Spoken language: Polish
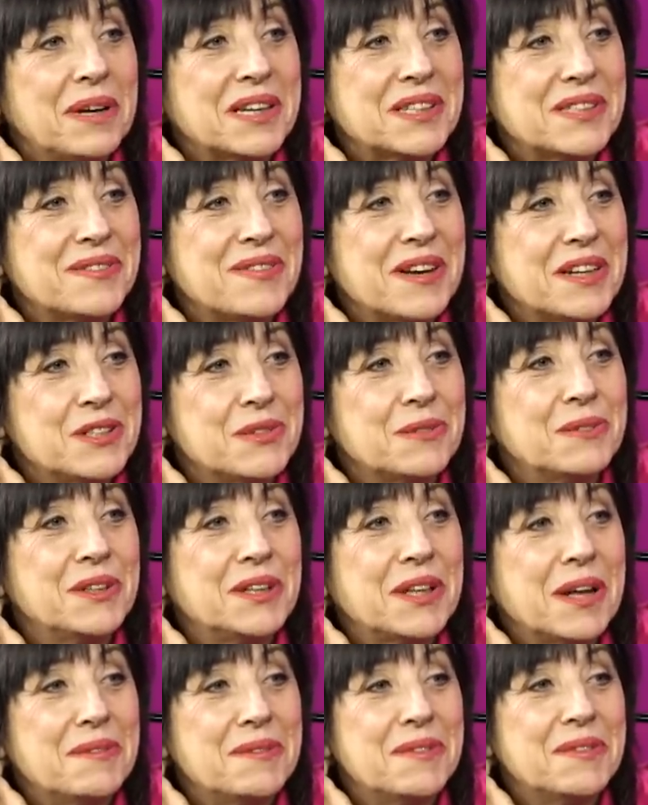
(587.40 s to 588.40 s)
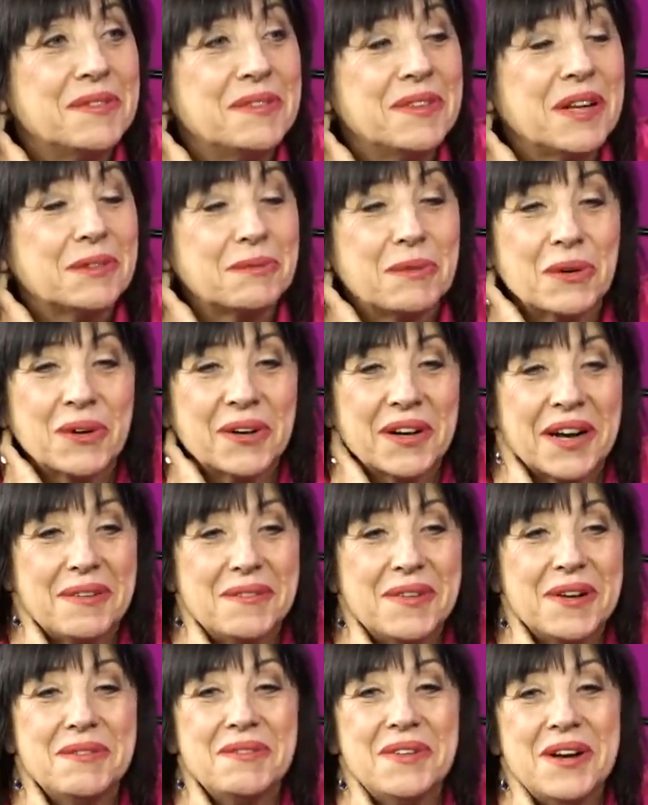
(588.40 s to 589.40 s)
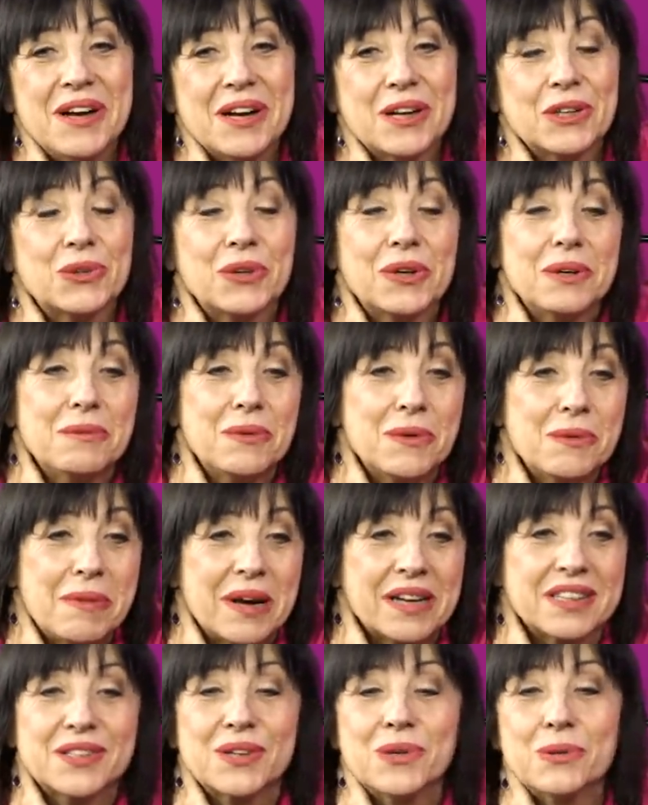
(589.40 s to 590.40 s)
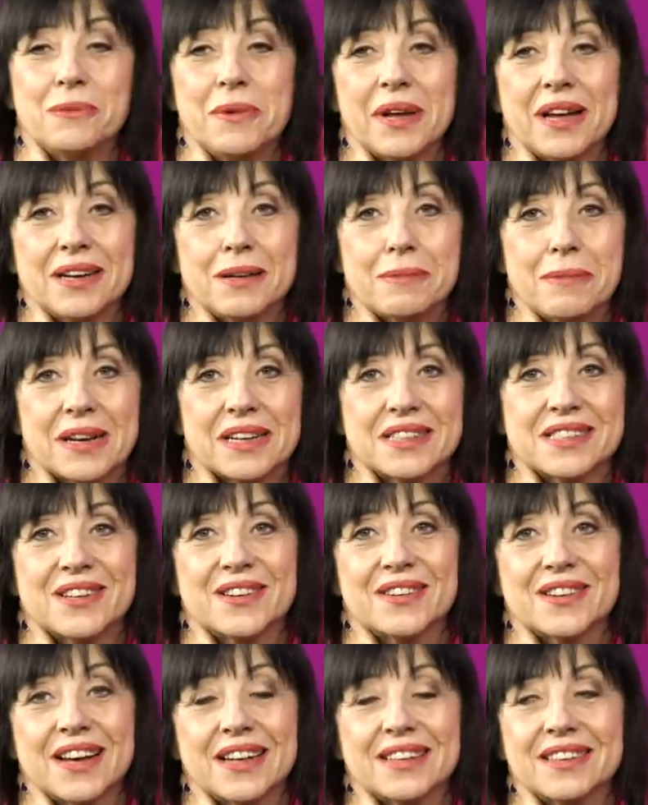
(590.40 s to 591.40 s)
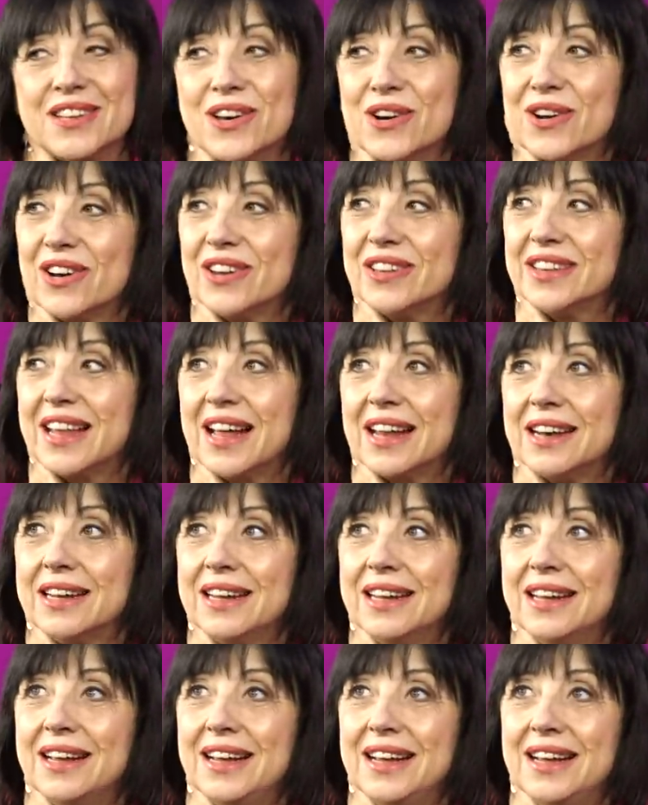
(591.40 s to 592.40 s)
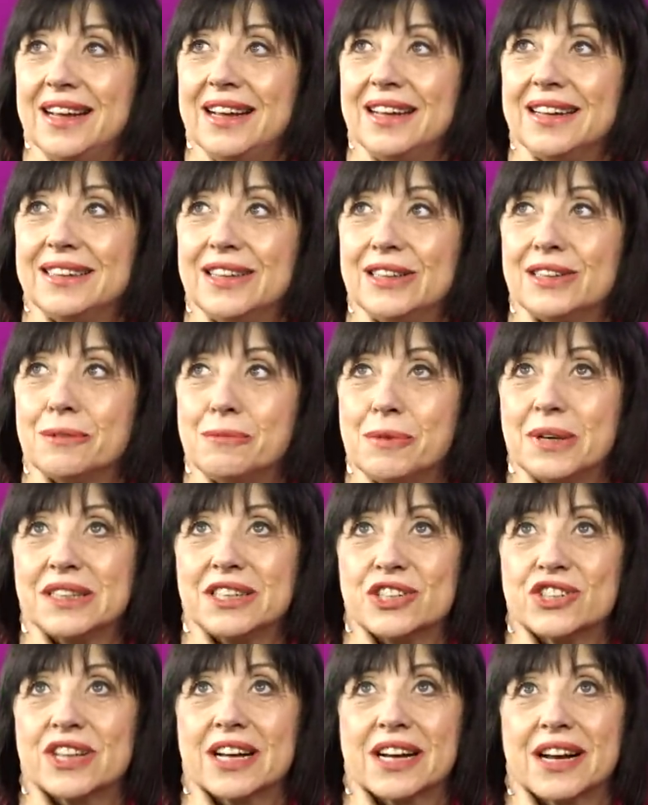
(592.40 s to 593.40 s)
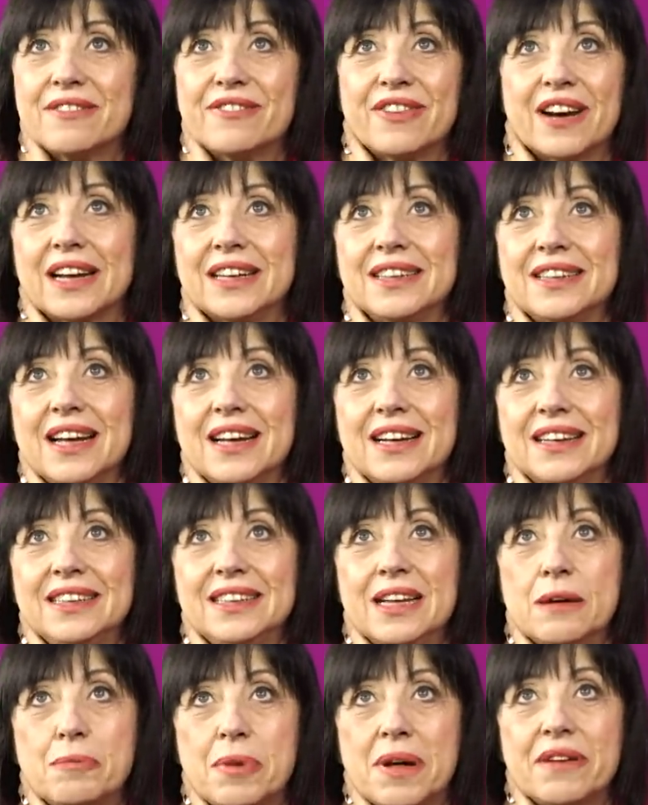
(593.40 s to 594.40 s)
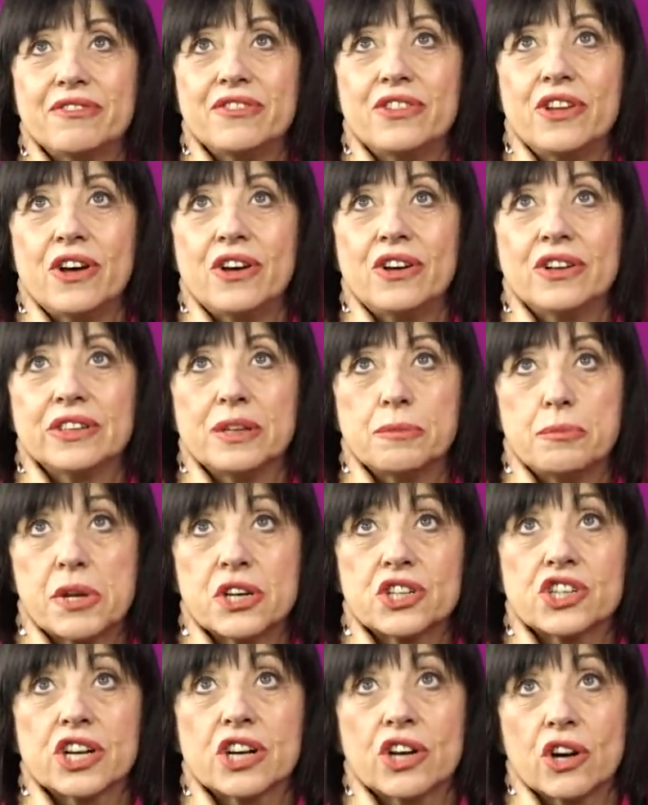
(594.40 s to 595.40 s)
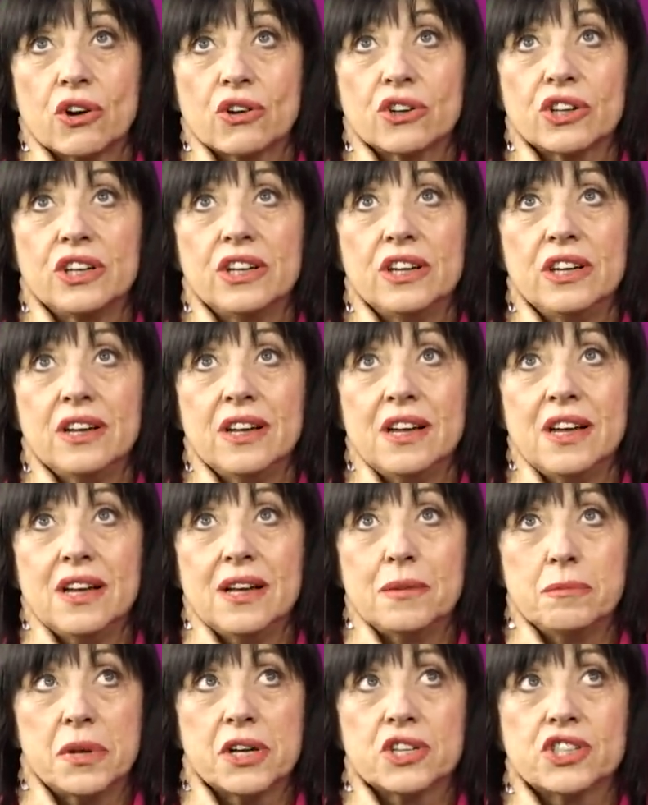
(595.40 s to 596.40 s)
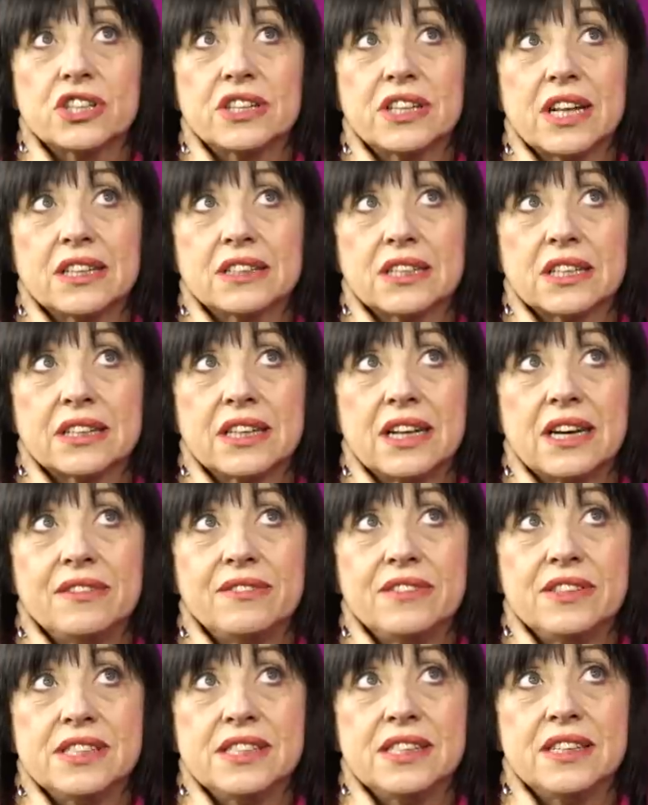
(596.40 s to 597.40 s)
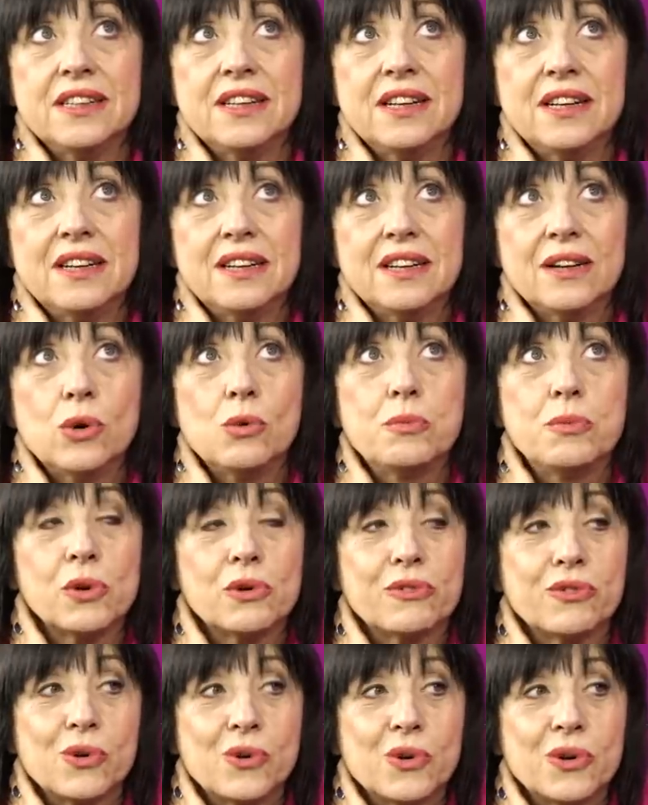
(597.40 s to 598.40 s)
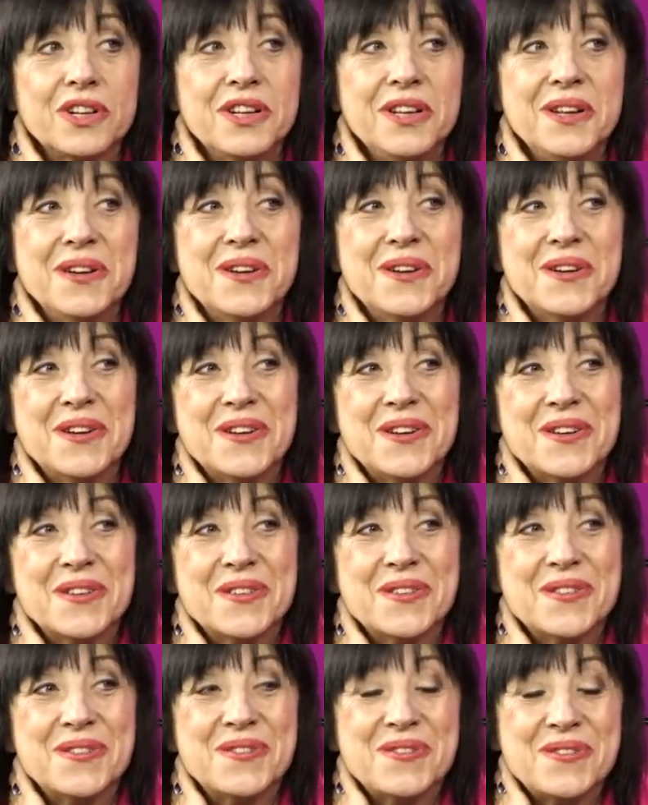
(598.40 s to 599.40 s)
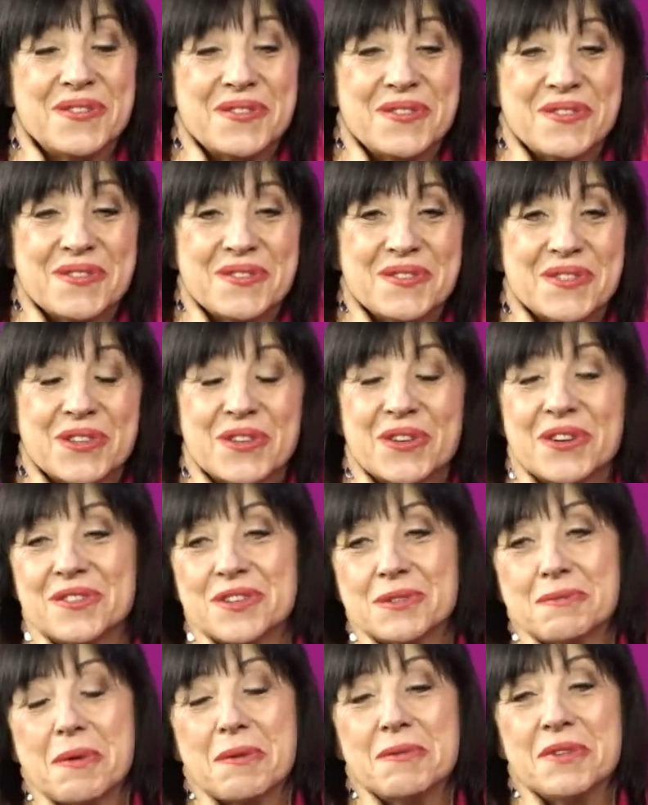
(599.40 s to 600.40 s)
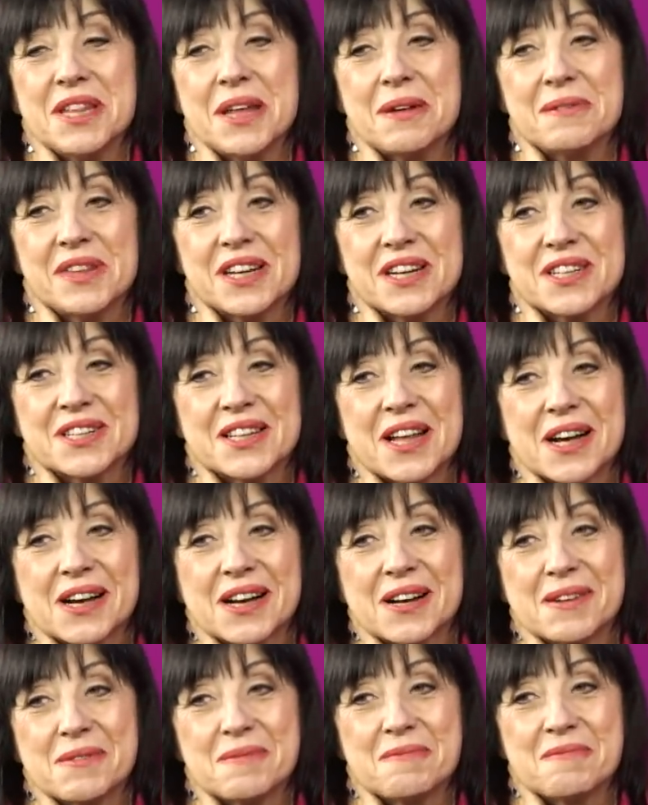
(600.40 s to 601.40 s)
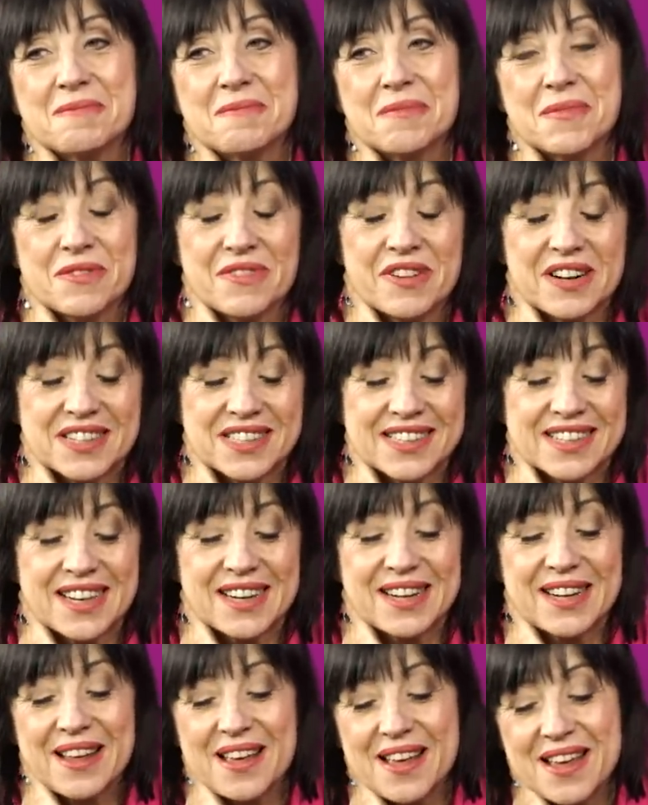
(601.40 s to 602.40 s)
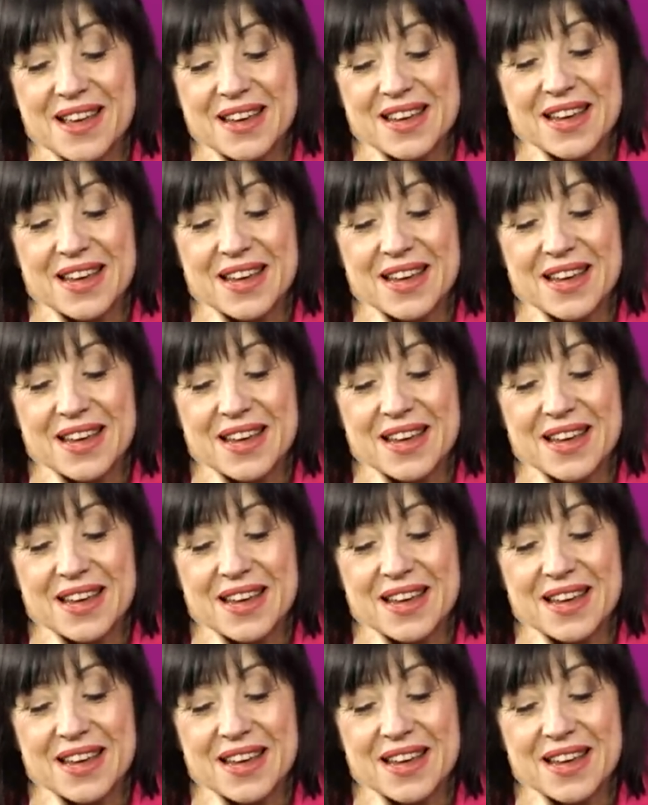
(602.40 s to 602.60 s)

pracowaliśmy tam nad programem, który był bardzo lubiany, bardzo chętnie oglądany. No to była też taka frajda i na pewno te pierwsze kroki, pierwszy teatr telewizji, upiór w kuchni, mhm. Mm, który wspominam też tak mm, w reżyserii